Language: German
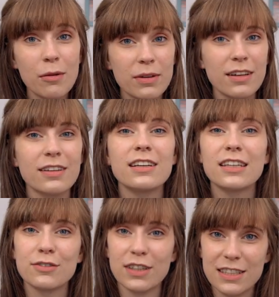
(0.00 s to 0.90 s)
aber
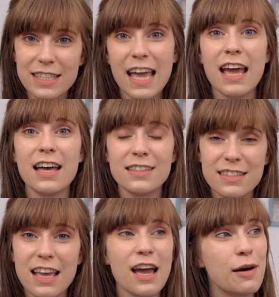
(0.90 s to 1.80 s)
ich war sehr,
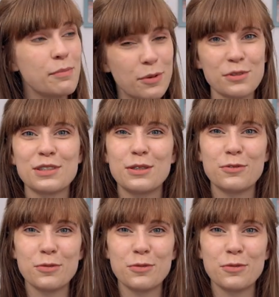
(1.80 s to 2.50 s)
sehr positiv